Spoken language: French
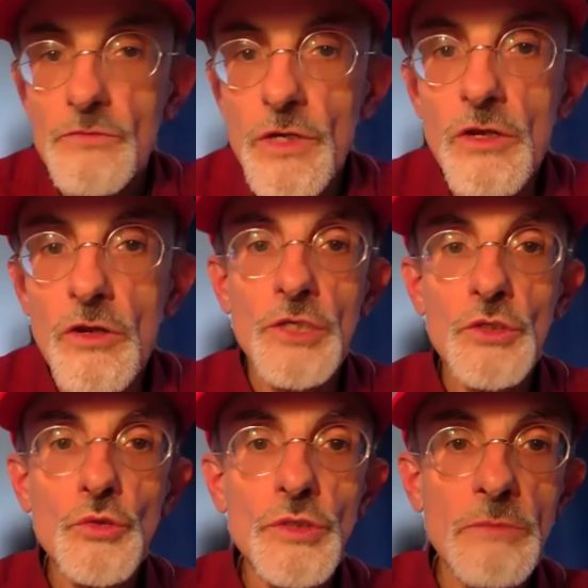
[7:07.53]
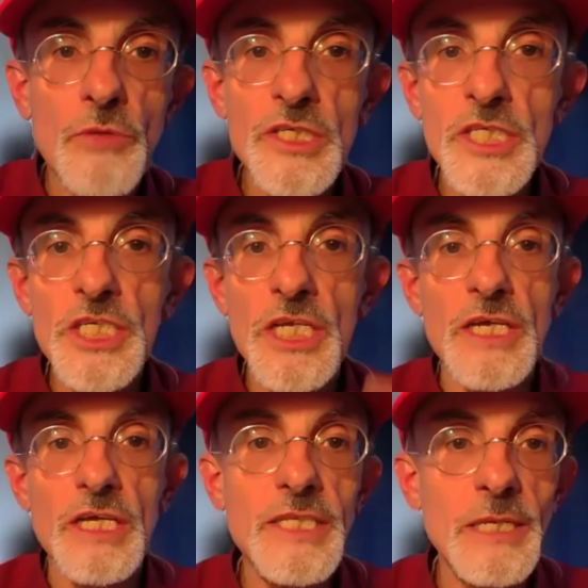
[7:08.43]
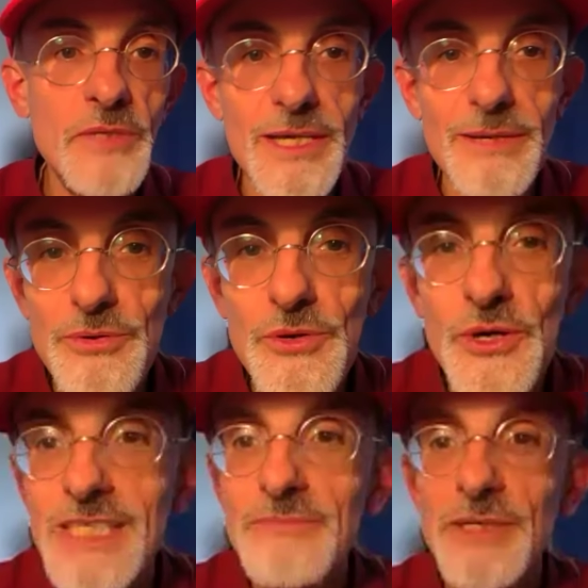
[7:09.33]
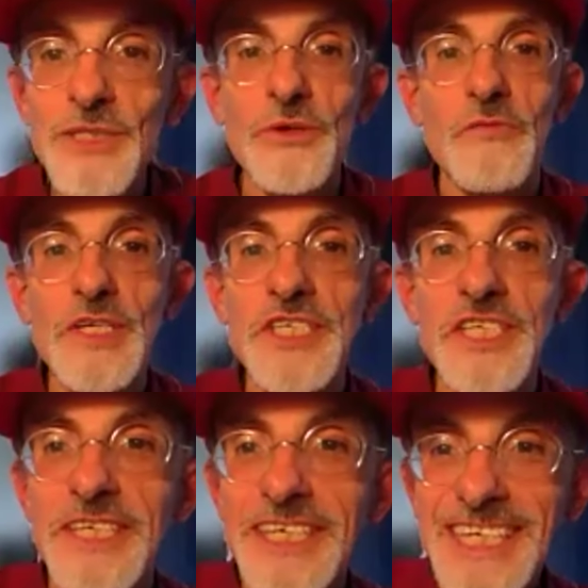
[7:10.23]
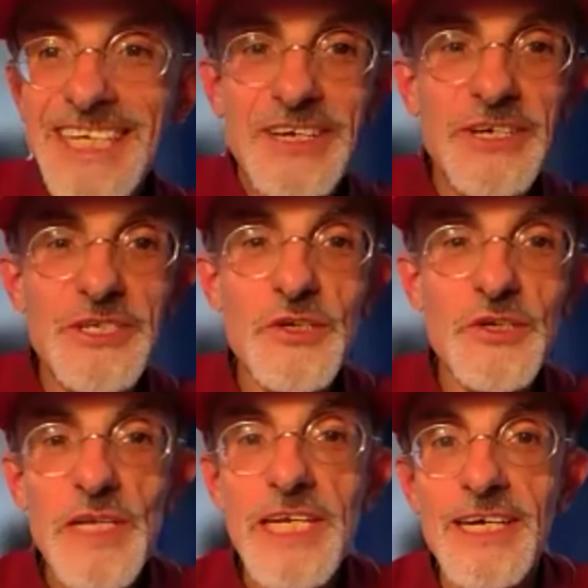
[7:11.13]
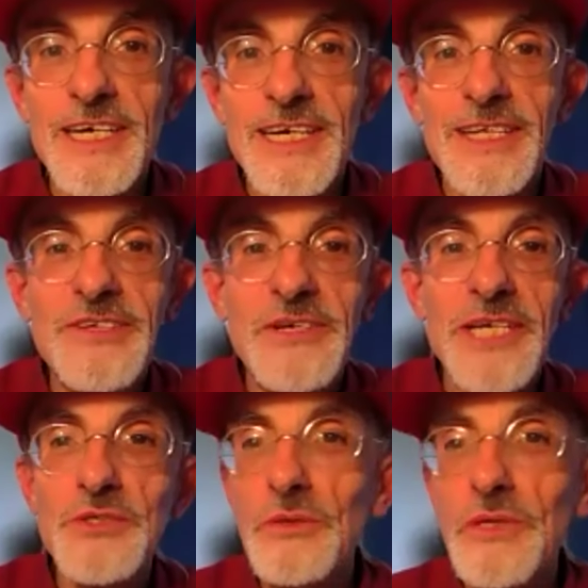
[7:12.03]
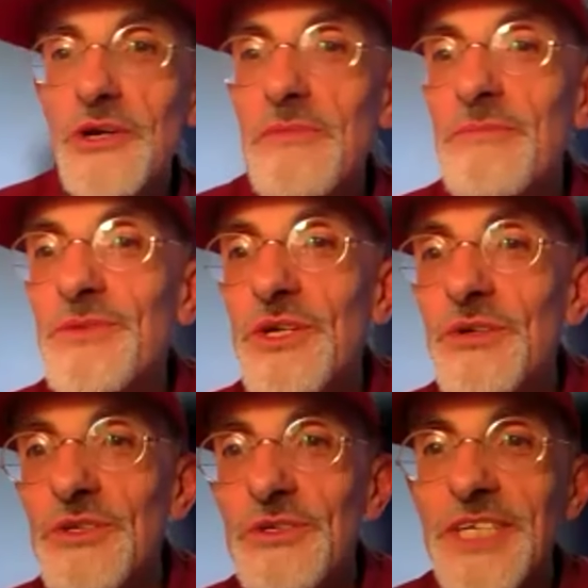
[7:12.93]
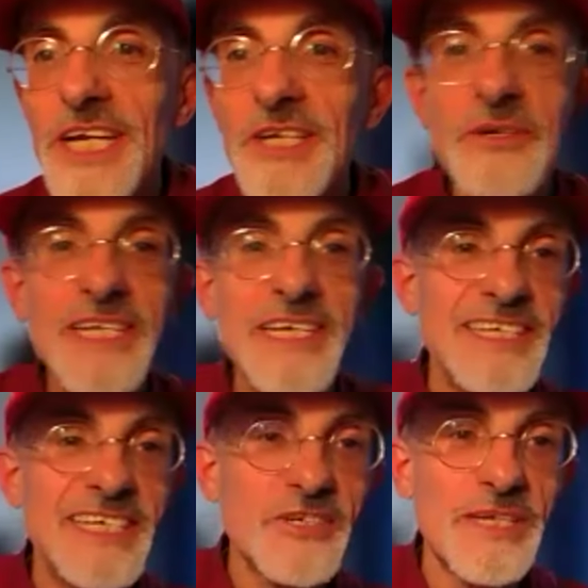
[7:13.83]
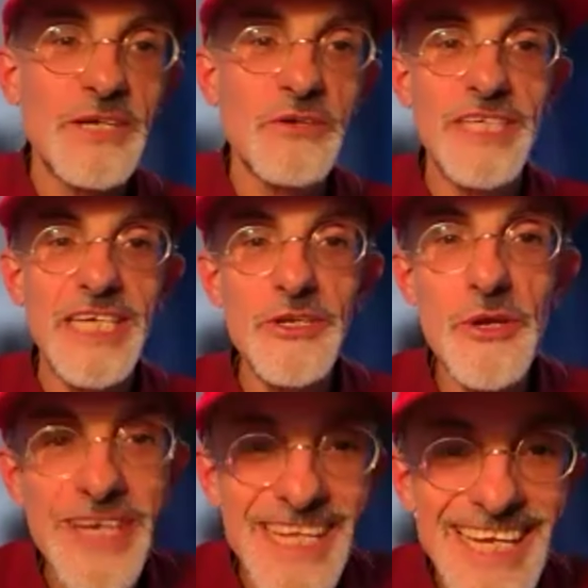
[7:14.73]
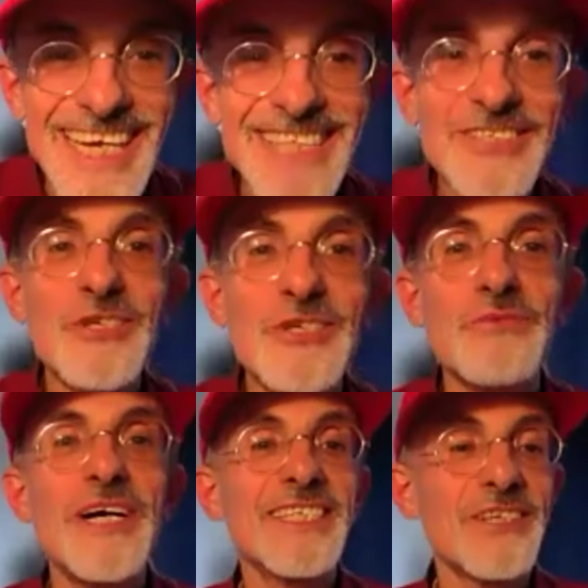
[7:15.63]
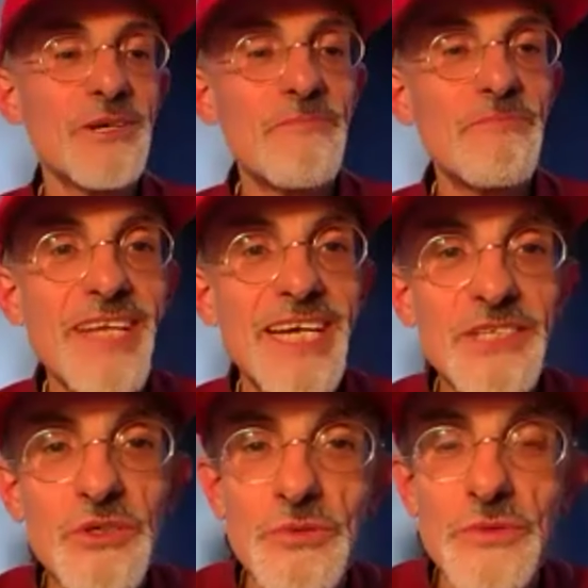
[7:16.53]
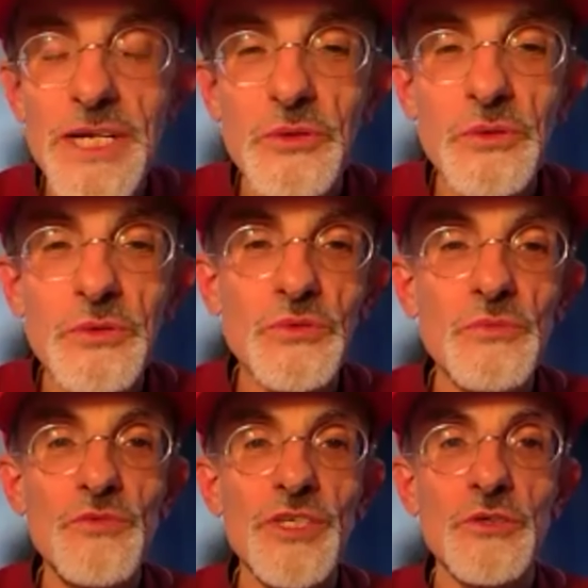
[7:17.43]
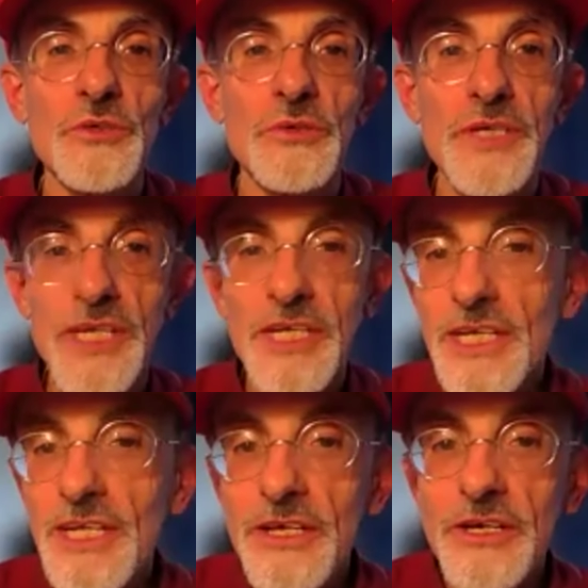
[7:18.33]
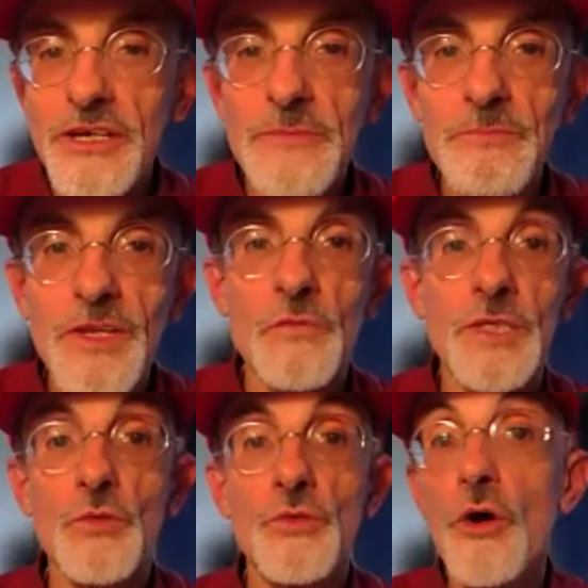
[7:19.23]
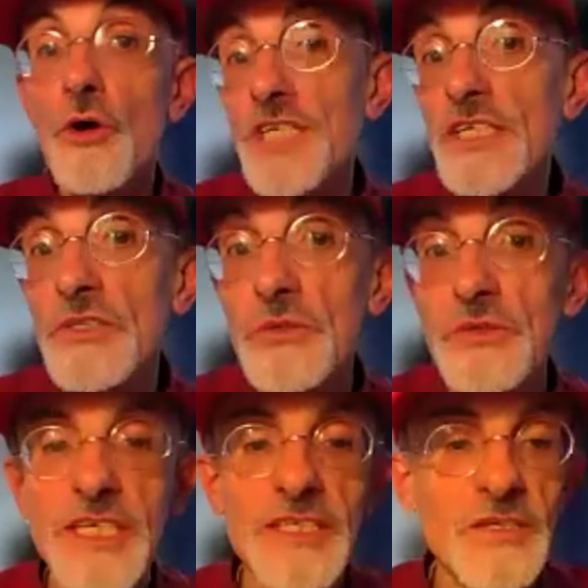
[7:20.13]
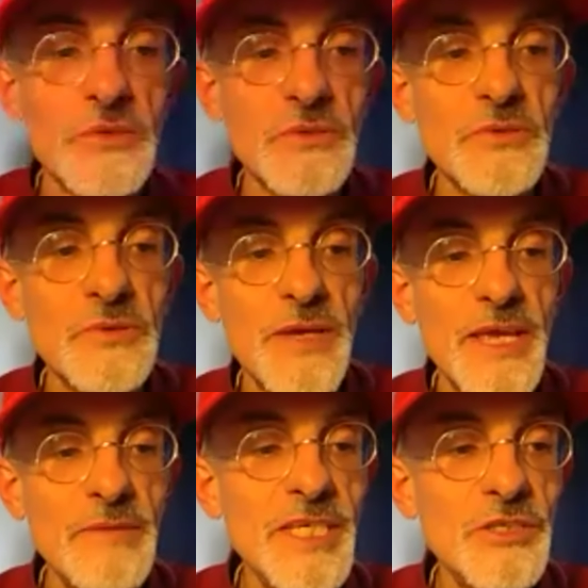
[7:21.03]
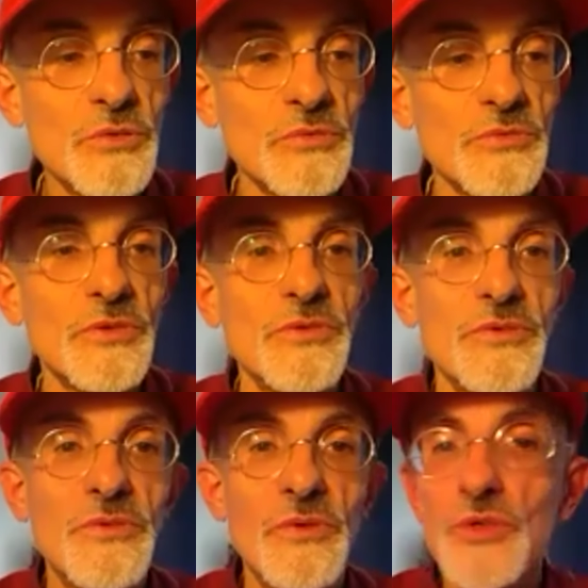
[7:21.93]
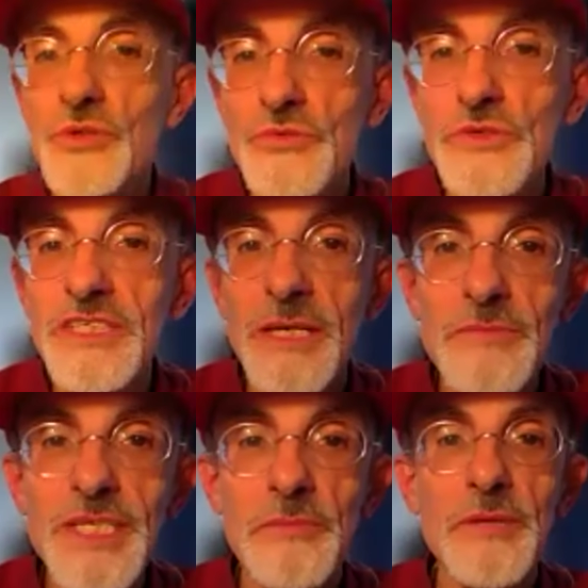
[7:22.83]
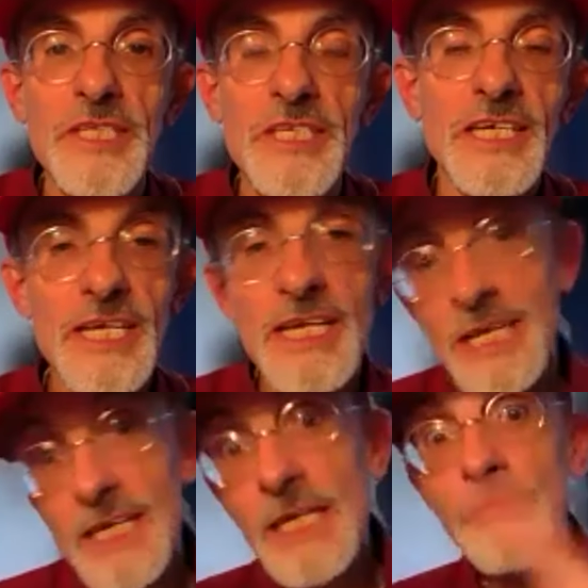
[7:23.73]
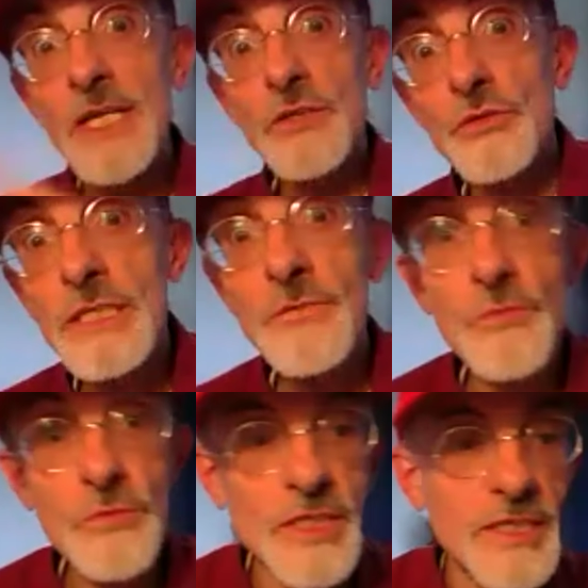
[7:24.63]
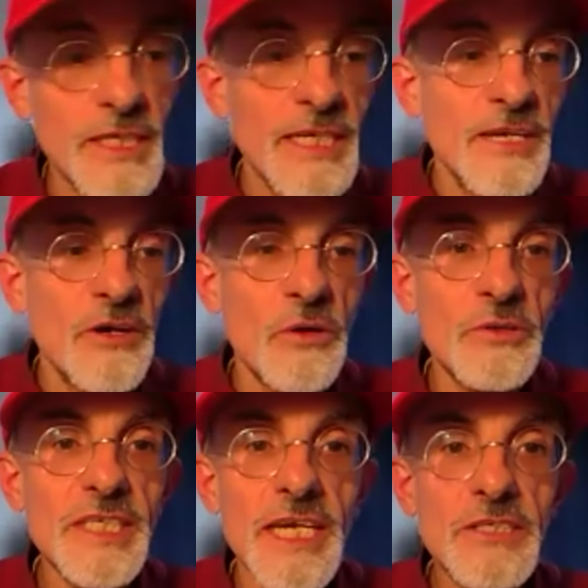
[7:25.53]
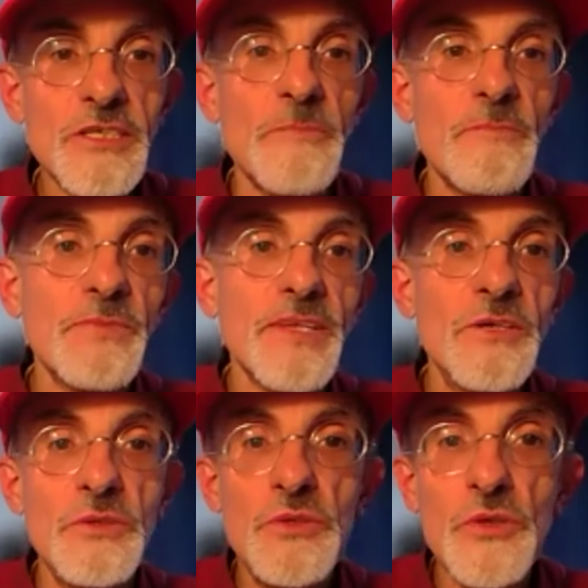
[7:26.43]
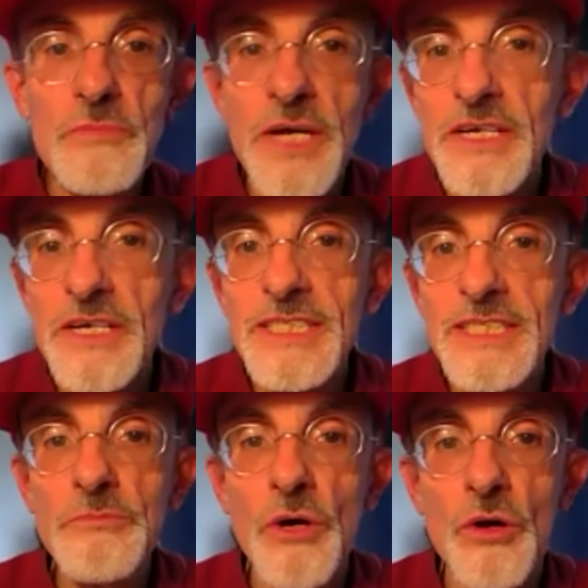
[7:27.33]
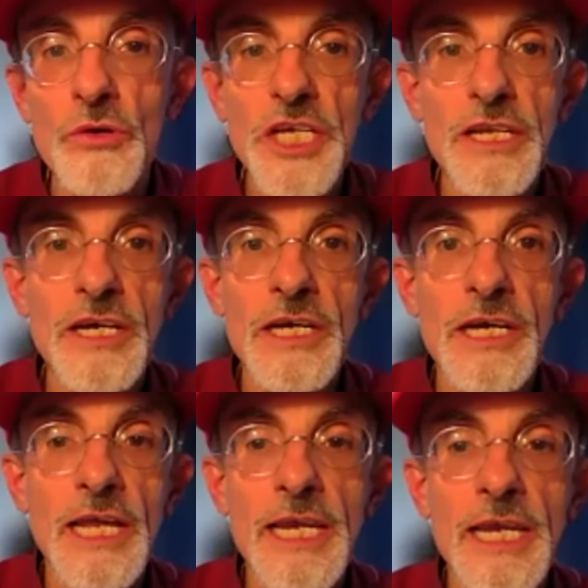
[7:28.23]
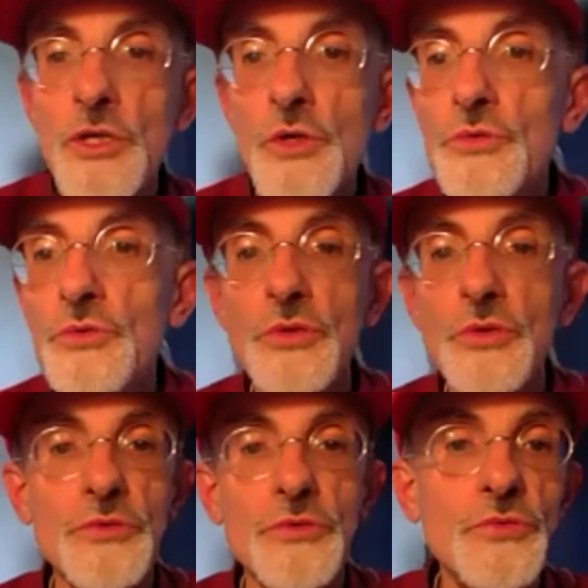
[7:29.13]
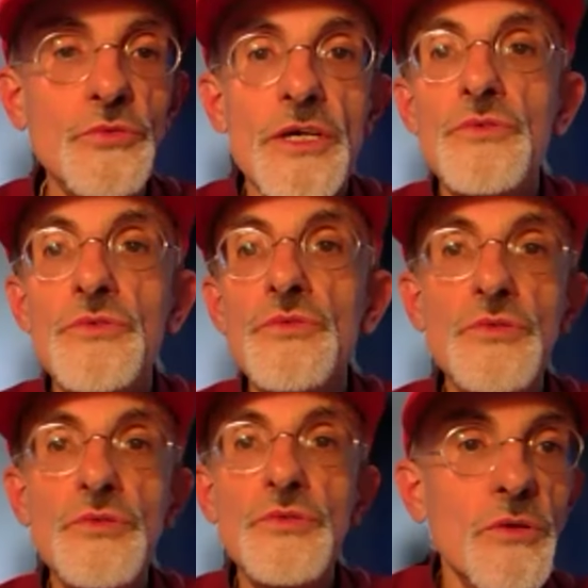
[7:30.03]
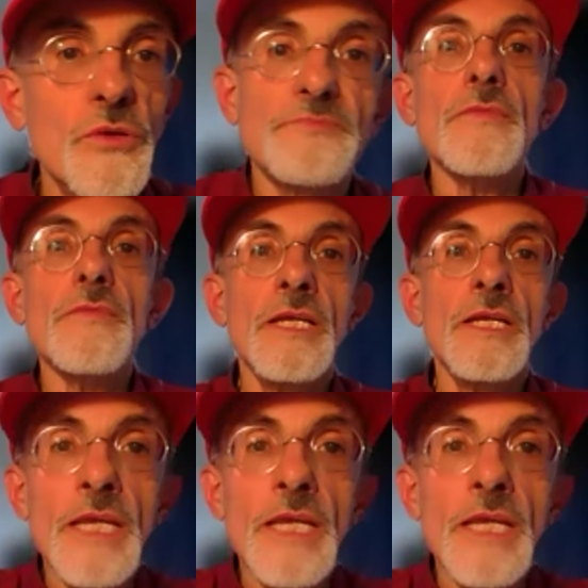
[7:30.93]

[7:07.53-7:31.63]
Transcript: Voilà, excusez-moi si j'ai un débit un peu heurté, parce que en fait, j'ai, je fais de la, de la souris en même temps, j'accueille les, les gens qui continuent à se joindre, à se joindre au Zoom, puisque euh, en fait, on enregistre cette euh, émission euh, aujourd'hui, samedi après-midi, et elle va être diffusée en direct demain dimanche à la, à la clôture du, du, salon.